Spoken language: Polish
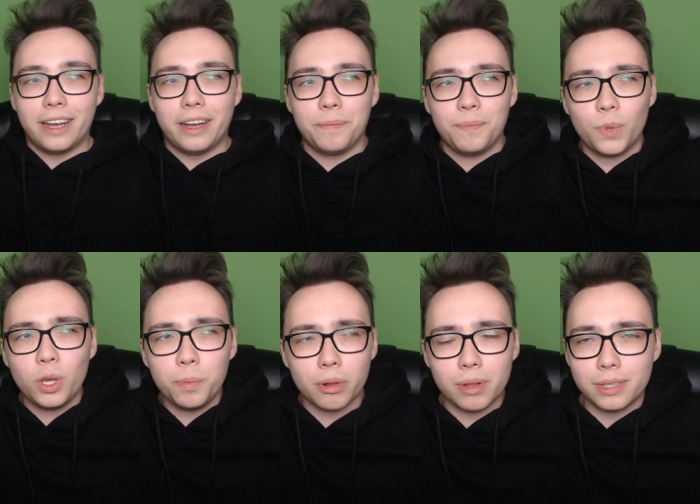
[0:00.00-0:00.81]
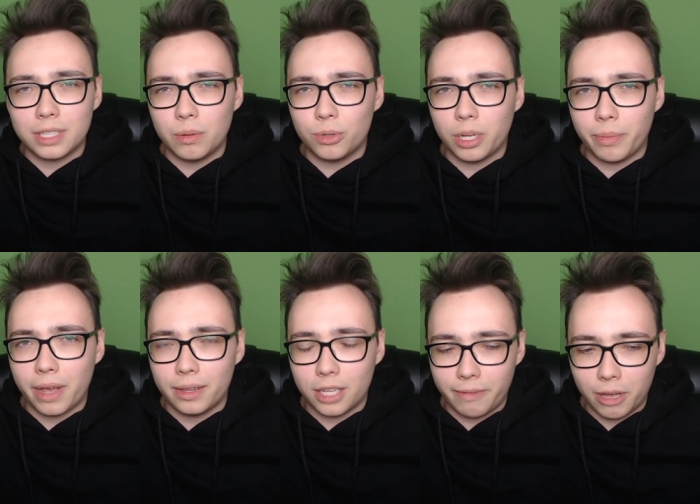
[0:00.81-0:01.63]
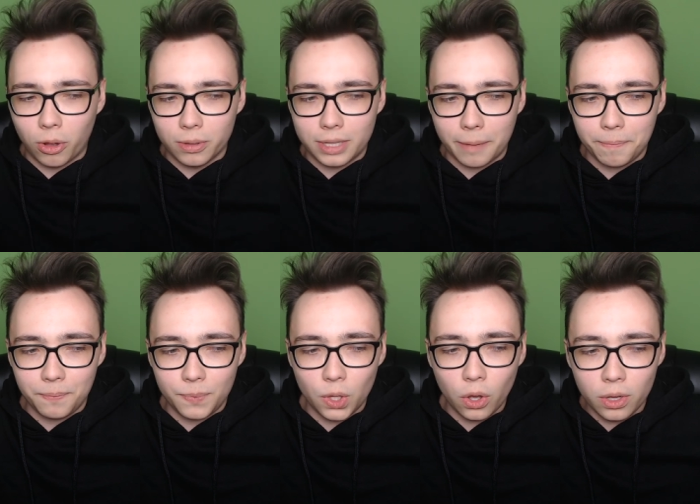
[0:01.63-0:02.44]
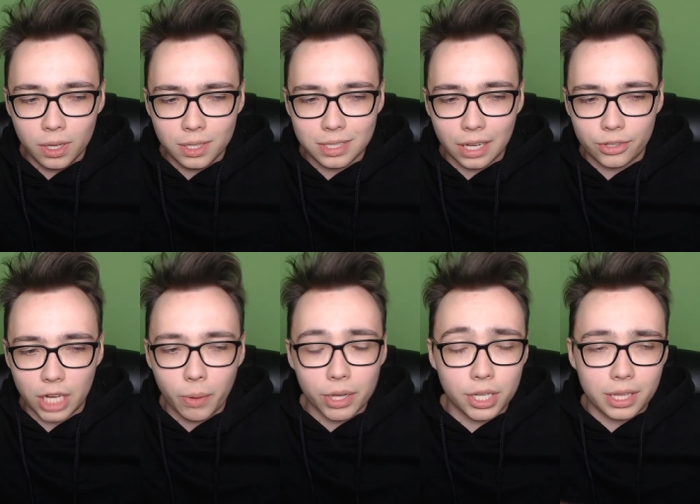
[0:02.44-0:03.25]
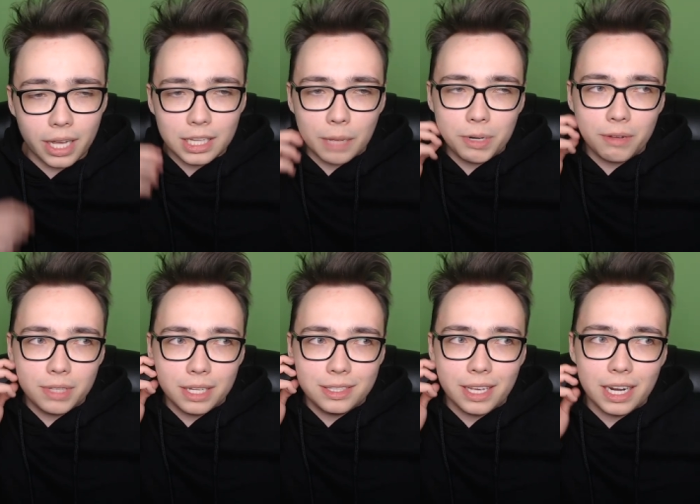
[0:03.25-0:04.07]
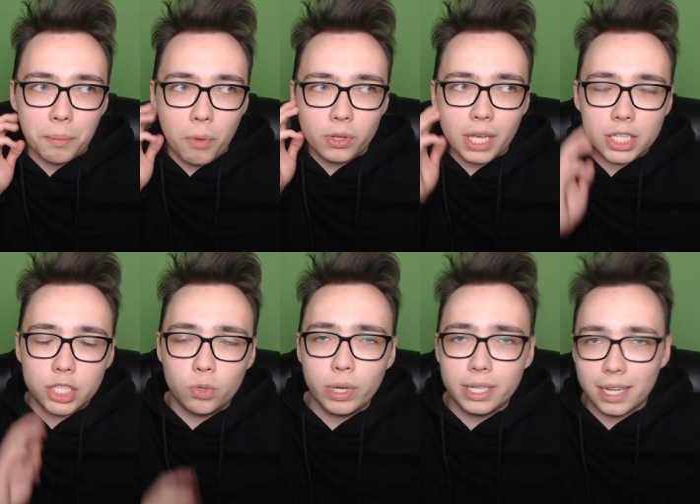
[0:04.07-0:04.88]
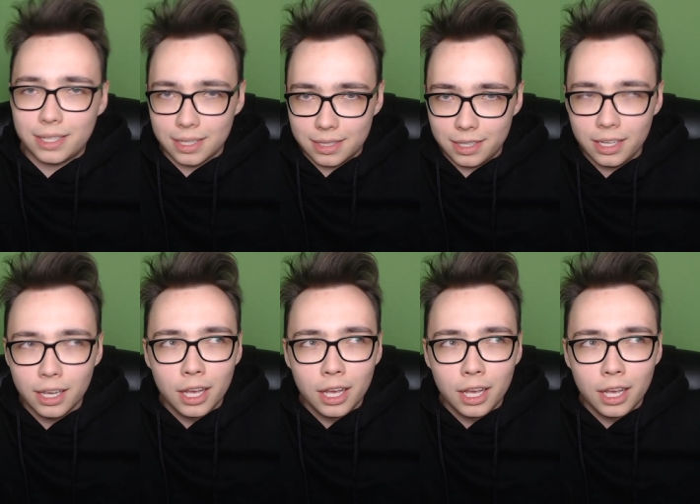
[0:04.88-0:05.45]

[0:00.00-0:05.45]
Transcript: Um, no i problem z tym, że miałem te dwa konta. No i zaczęła się tak naprawdę ceremonia złych decyzji,